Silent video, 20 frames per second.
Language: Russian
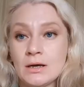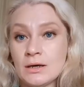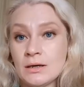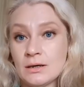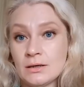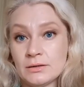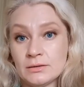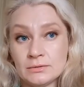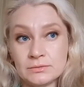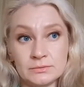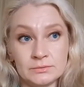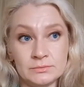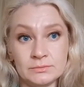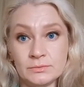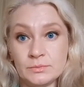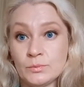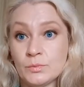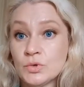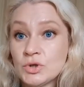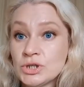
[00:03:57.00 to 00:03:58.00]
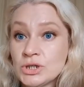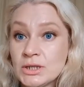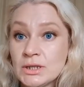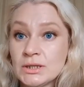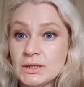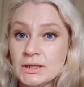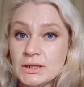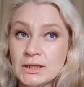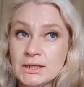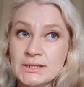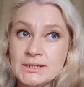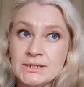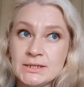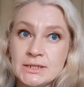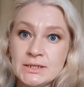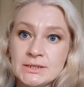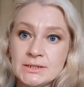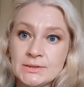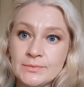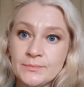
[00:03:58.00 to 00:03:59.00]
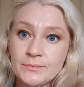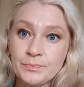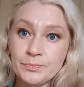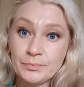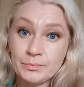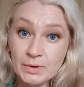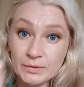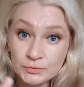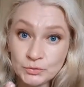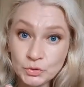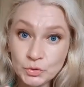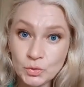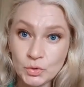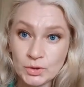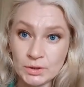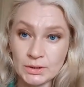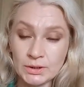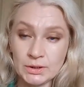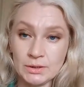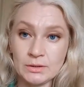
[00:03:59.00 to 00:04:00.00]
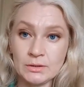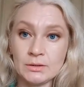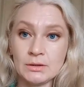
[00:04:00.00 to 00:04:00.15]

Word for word: а, можно наносить повторно,